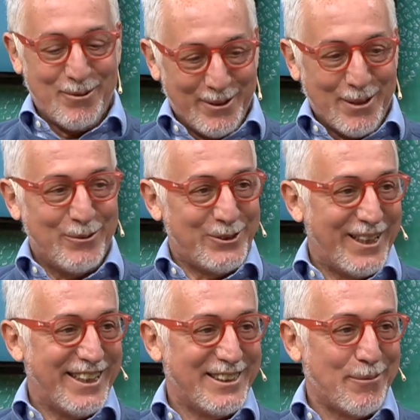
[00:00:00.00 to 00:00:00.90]
bien.
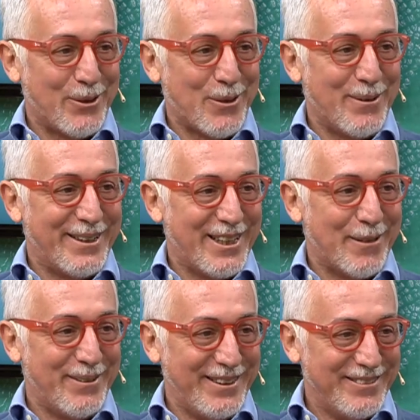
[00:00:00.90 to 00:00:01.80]
Muchas gracias por
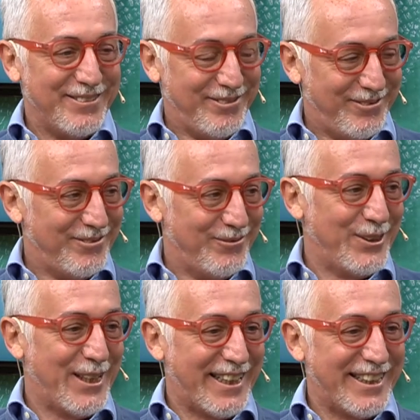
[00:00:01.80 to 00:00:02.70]
invitarme. Por
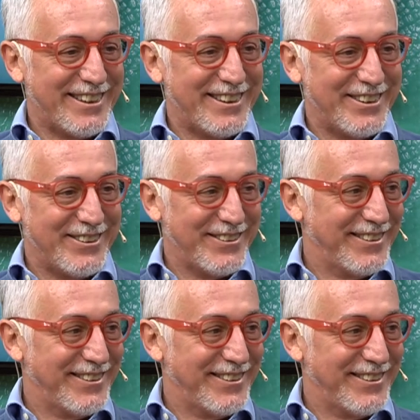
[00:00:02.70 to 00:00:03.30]
favor. agradecido. Es